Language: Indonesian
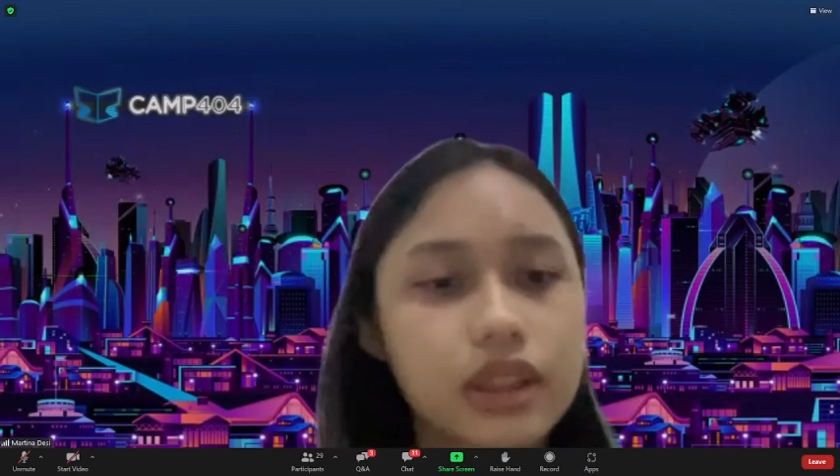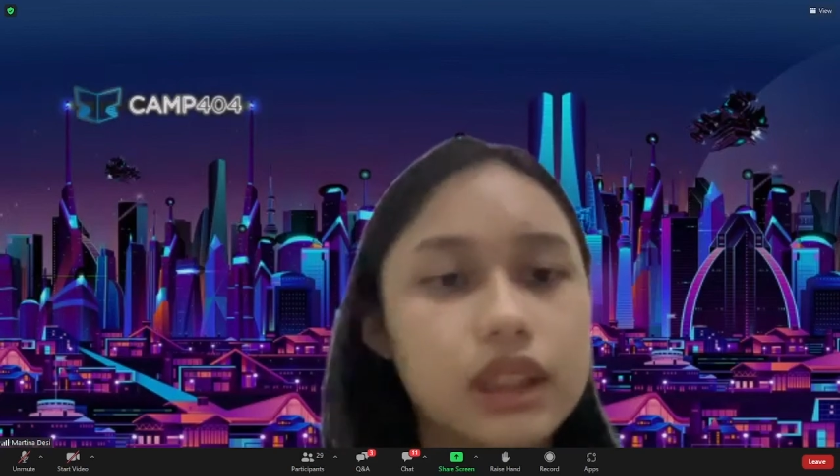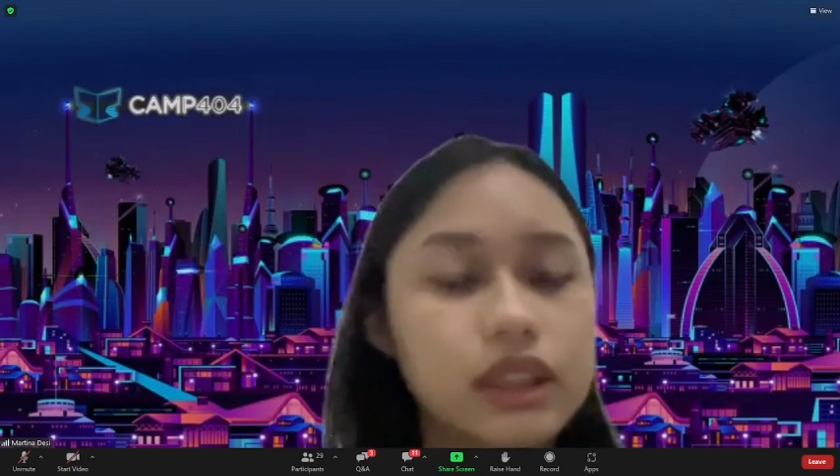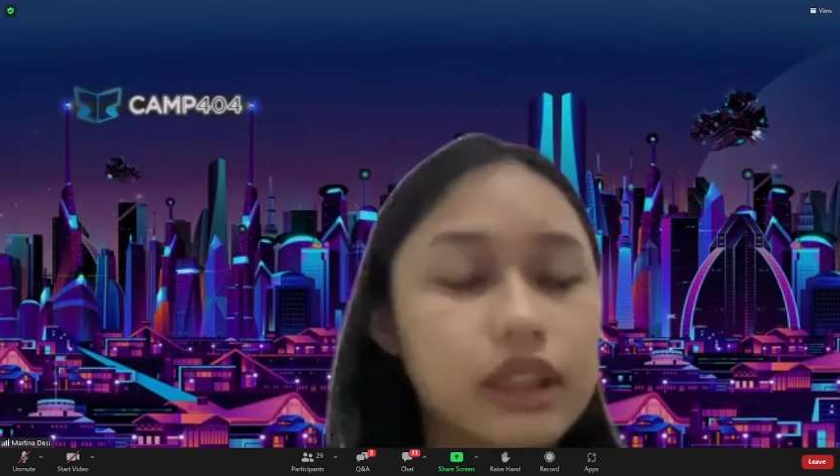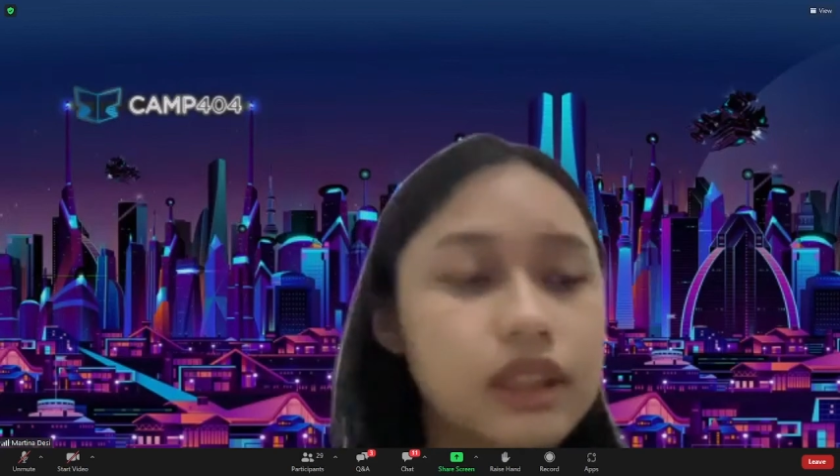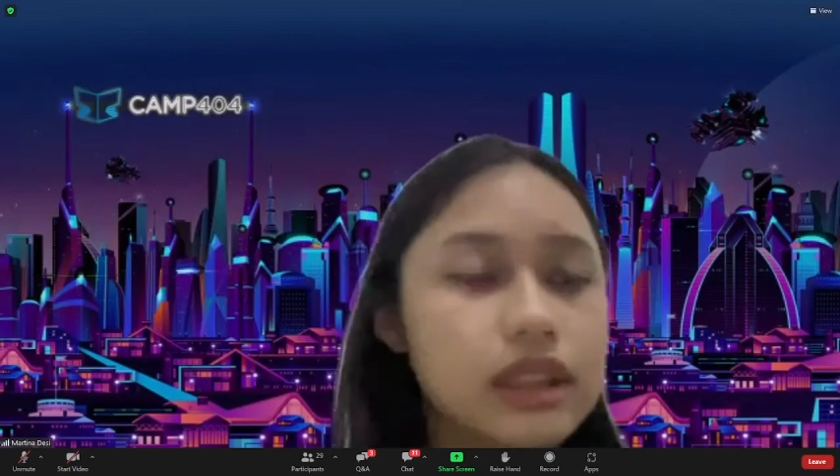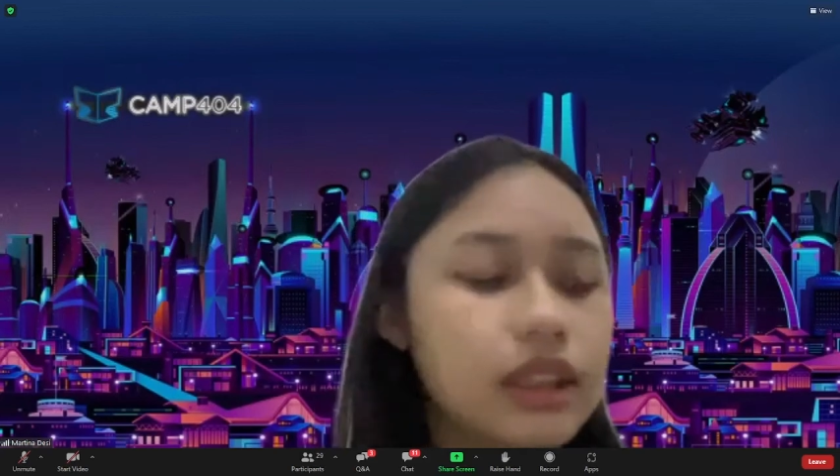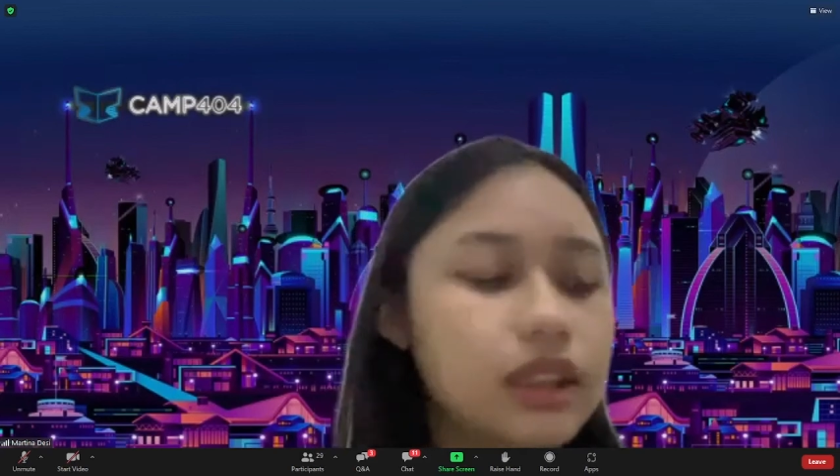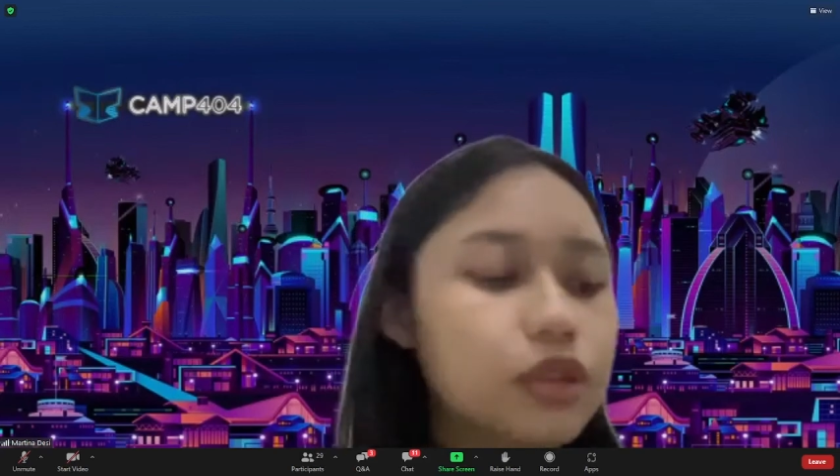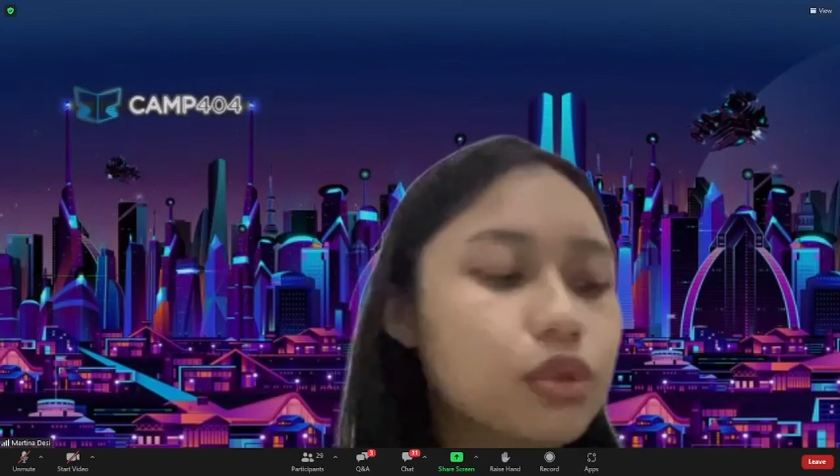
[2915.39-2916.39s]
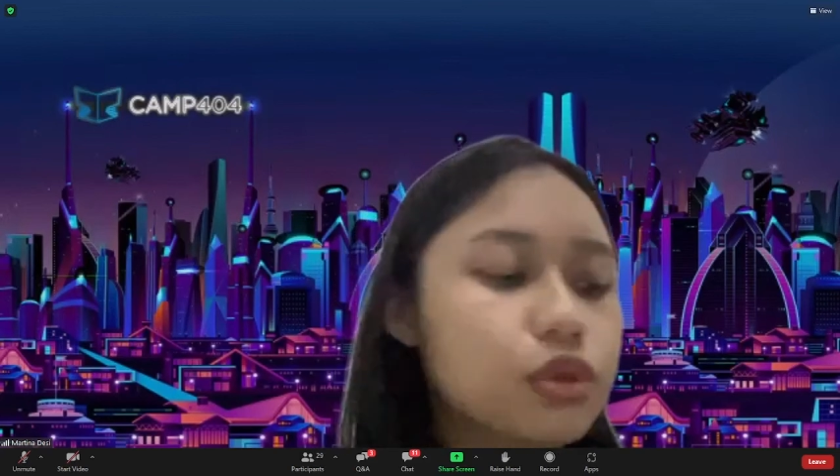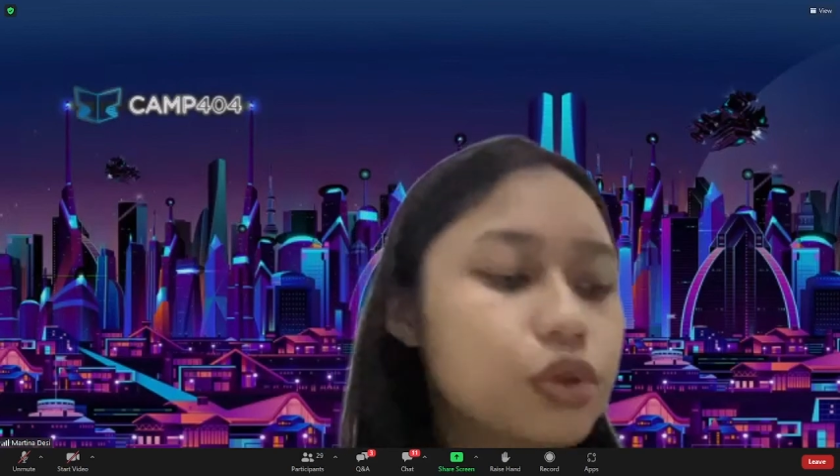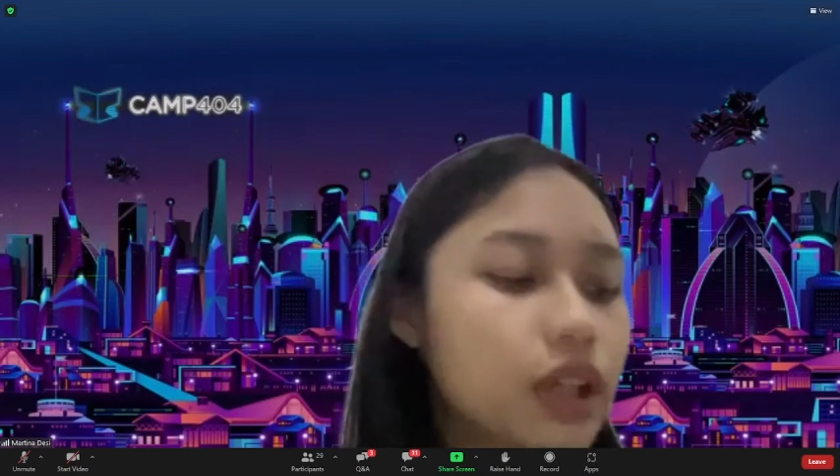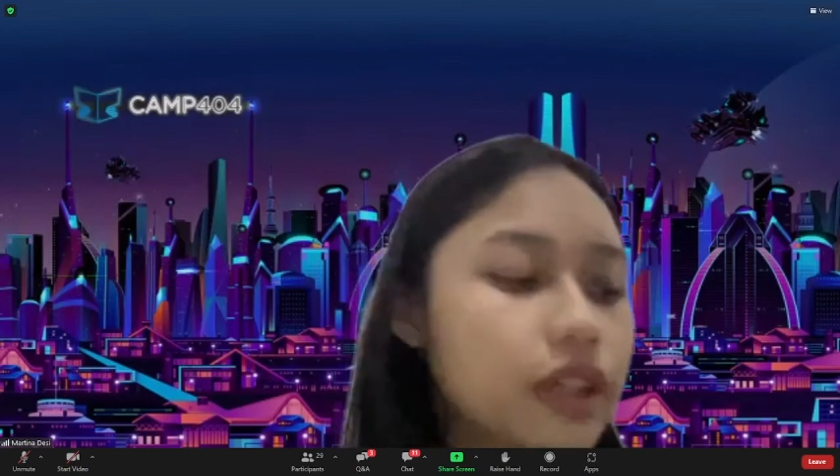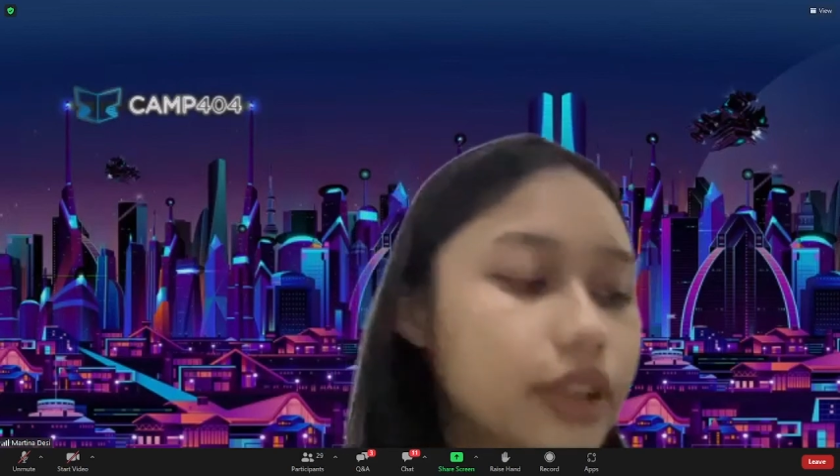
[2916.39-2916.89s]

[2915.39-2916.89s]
desain-desain itu juga